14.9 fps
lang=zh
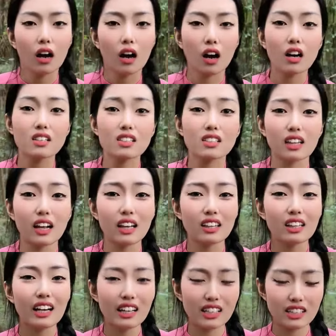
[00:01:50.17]
而且他
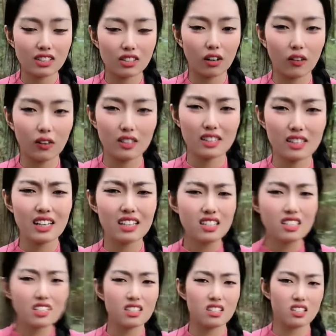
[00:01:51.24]
太小了，才
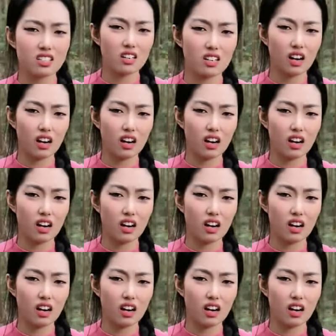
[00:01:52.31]
四十，